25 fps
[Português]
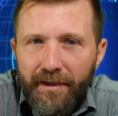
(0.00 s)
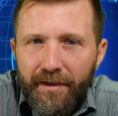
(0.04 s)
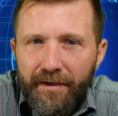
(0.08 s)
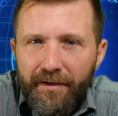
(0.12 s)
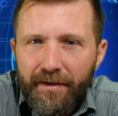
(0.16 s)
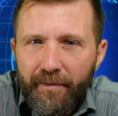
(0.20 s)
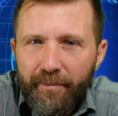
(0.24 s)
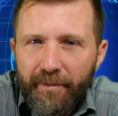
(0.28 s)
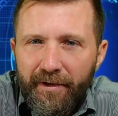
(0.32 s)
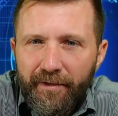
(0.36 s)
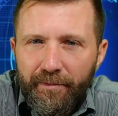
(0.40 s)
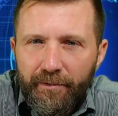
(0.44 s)

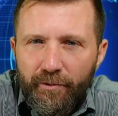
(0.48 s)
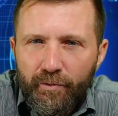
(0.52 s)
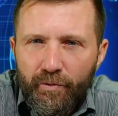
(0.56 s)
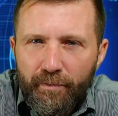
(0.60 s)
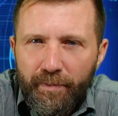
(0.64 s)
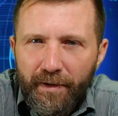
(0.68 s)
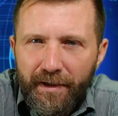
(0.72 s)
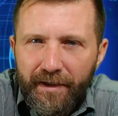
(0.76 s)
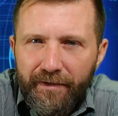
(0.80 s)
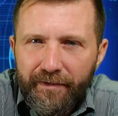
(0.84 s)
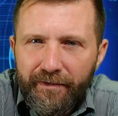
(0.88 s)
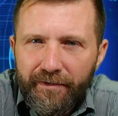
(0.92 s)
Na mesma
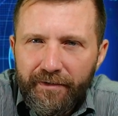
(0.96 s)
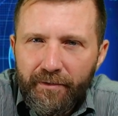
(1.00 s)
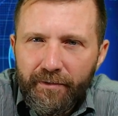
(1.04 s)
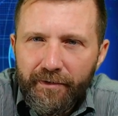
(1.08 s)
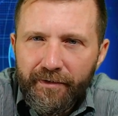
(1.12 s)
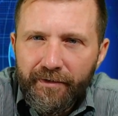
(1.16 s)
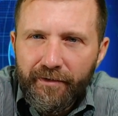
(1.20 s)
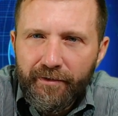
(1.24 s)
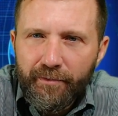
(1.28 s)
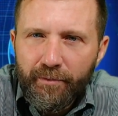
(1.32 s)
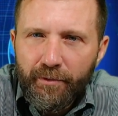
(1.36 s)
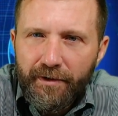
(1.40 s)
comparação,
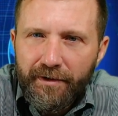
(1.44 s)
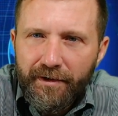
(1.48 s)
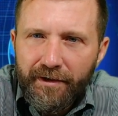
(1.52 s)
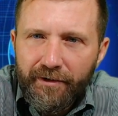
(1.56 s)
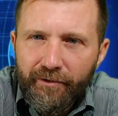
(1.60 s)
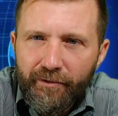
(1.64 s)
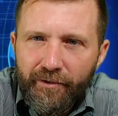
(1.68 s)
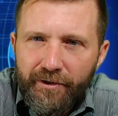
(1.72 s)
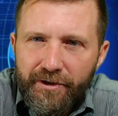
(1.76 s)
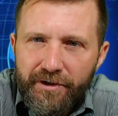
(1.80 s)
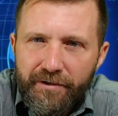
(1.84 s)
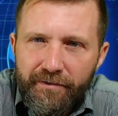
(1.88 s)
as
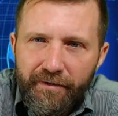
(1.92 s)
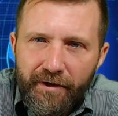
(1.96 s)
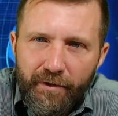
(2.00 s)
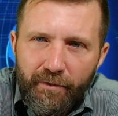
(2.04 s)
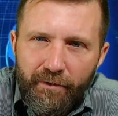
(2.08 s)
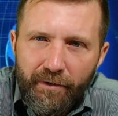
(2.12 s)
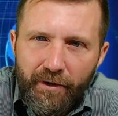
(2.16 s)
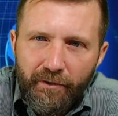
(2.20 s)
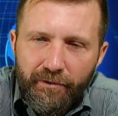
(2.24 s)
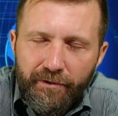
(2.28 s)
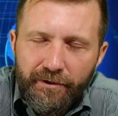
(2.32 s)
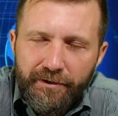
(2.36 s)
exportações
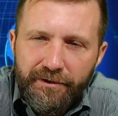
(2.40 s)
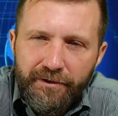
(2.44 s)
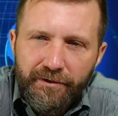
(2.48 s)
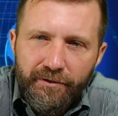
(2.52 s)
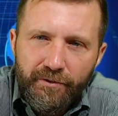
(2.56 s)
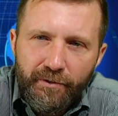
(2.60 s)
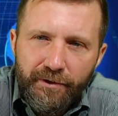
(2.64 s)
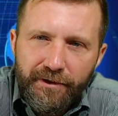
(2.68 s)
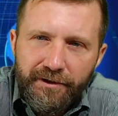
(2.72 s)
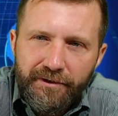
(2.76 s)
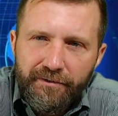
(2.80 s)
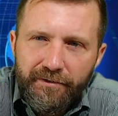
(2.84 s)
tiveram alta de
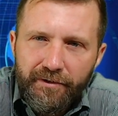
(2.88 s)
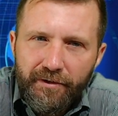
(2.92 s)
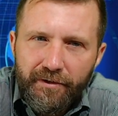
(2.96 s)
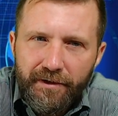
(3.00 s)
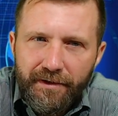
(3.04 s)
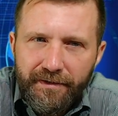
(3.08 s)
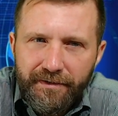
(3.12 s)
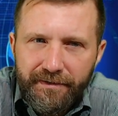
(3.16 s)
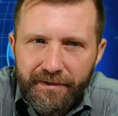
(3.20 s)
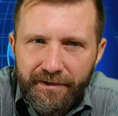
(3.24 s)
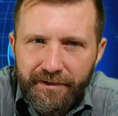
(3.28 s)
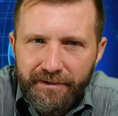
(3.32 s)

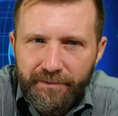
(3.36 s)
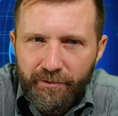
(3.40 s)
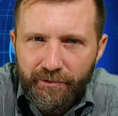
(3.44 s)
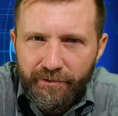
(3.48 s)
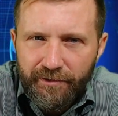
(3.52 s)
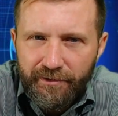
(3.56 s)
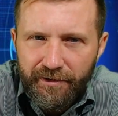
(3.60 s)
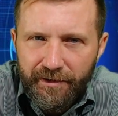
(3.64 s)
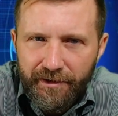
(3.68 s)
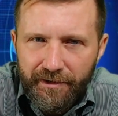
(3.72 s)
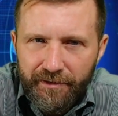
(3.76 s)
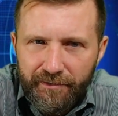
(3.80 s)

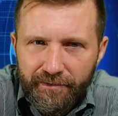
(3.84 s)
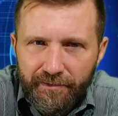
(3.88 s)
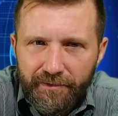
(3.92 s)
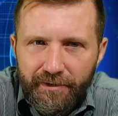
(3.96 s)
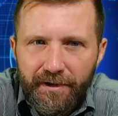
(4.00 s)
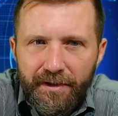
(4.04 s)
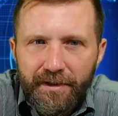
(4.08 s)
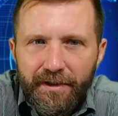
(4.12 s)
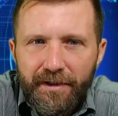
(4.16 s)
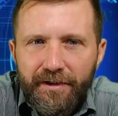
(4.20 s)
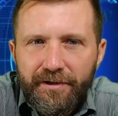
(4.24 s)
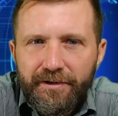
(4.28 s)
2,6%.
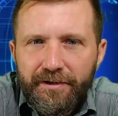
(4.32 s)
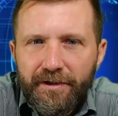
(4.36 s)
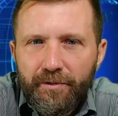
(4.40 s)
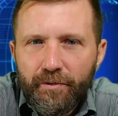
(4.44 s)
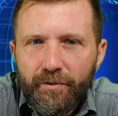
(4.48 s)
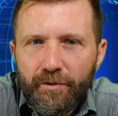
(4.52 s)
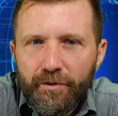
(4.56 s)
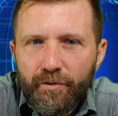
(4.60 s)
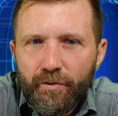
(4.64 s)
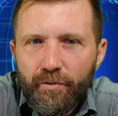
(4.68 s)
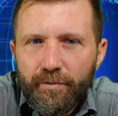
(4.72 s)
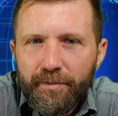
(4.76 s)
De
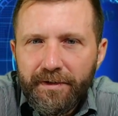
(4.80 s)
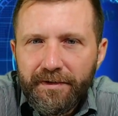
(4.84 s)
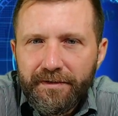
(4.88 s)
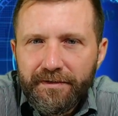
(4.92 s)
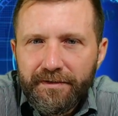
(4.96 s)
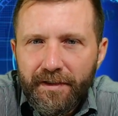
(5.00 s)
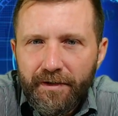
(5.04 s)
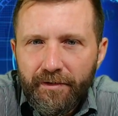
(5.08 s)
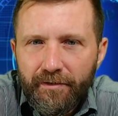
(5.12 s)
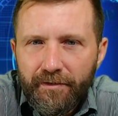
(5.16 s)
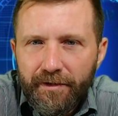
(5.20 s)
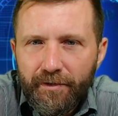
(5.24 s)
acordo com o
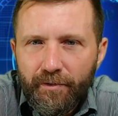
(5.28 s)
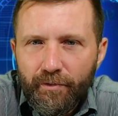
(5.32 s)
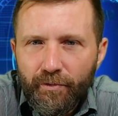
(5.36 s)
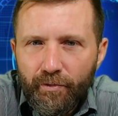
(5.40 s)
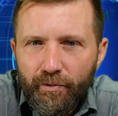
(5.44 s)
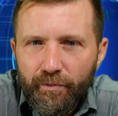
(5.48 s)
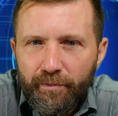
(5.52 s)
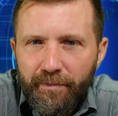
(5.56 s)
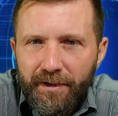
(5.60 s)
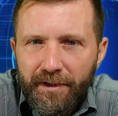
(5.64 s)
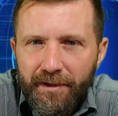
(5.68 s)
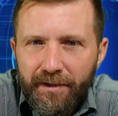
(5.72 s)
Ministério da
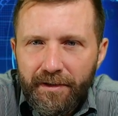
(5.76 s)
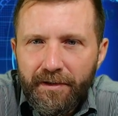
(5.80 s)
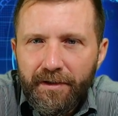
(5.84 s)
Economia,